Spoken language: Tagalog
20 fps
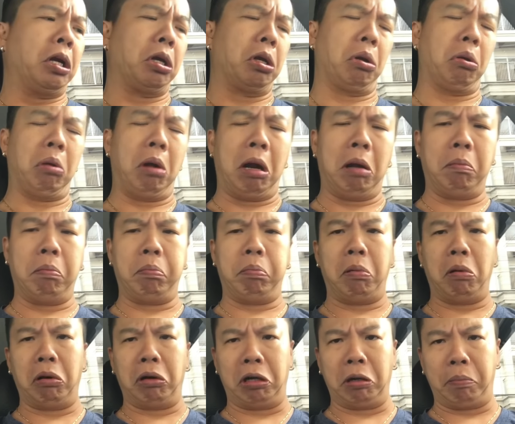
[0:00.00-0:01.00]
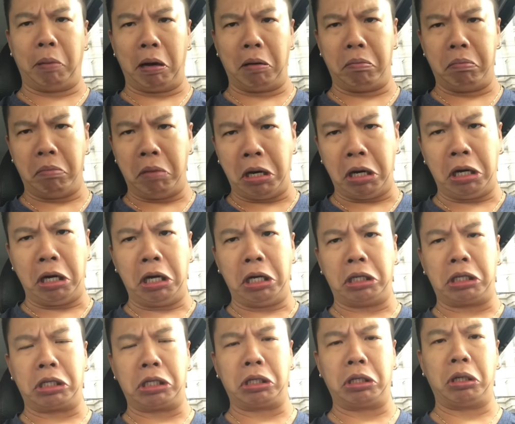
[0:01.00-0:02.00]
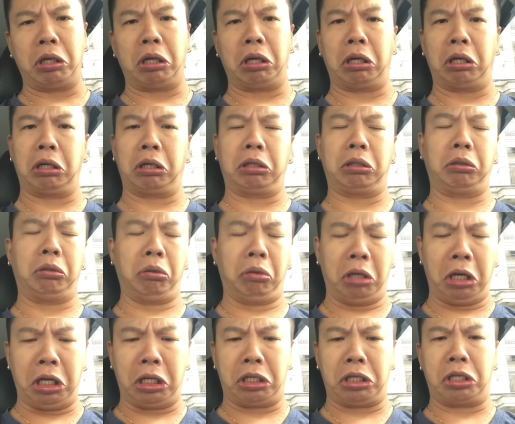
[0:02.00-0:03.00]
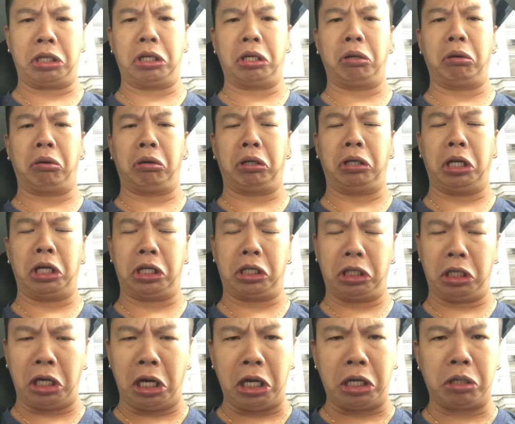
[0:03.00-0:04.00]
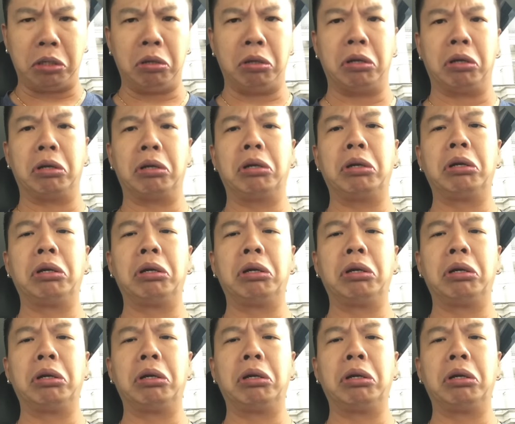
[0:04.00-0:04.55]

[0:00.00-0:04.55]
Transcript: You have 45 minutes uh, to reach your destination.